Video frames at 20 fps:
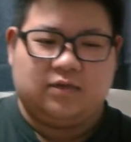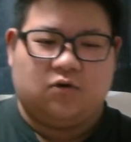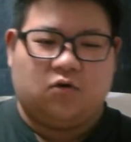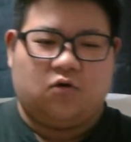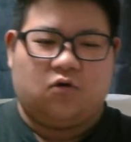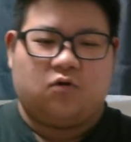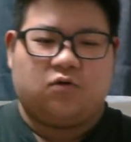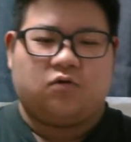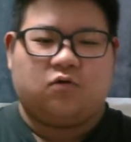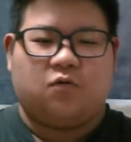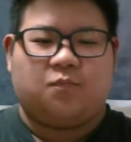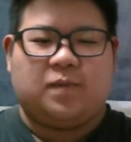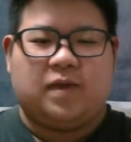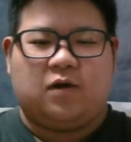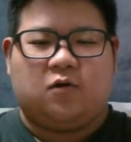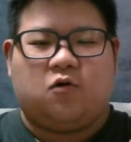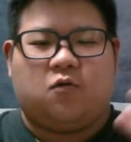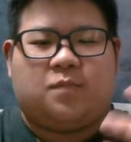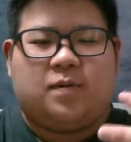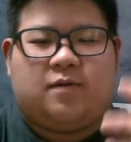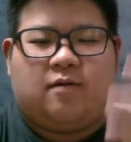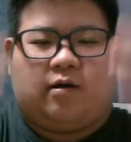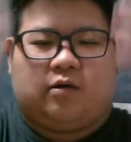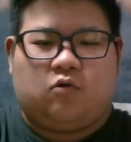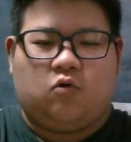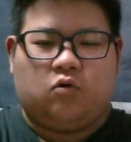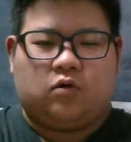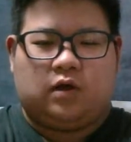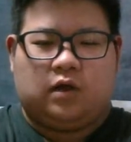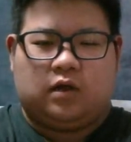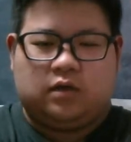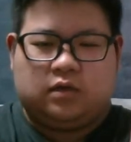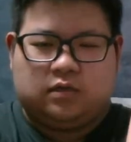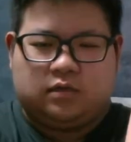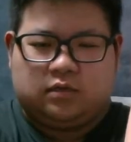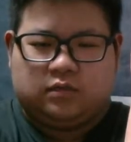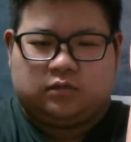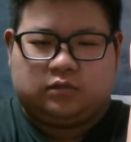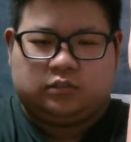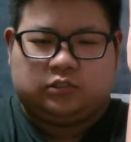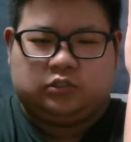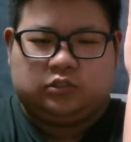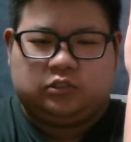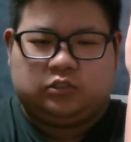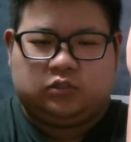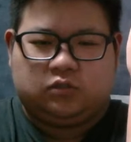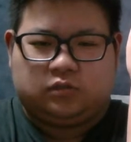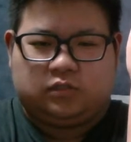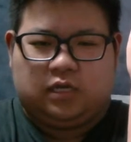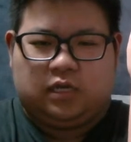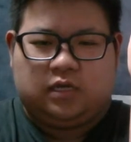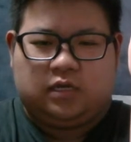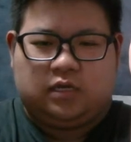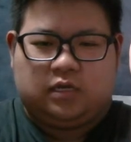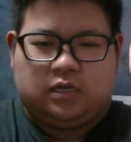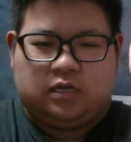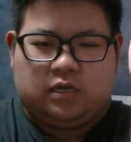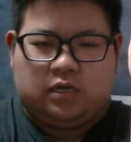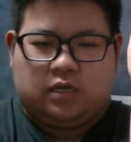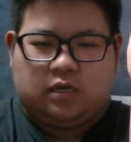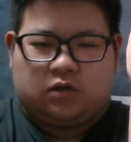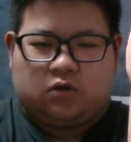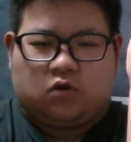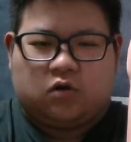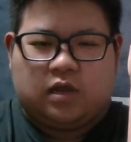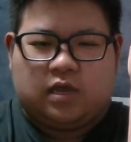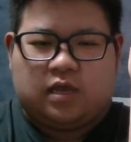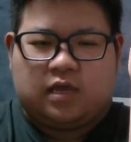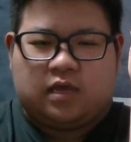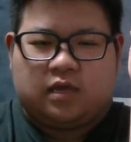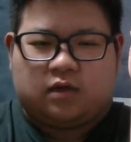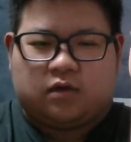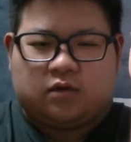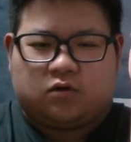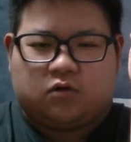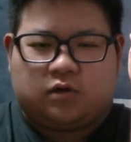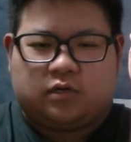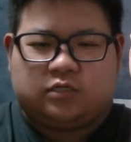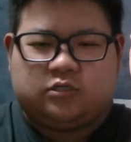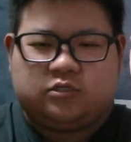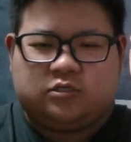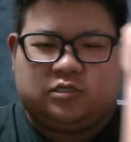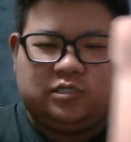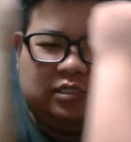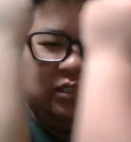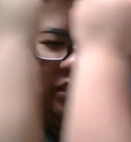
お、オペ、オペはこうか。垂直で。これ、これグーにし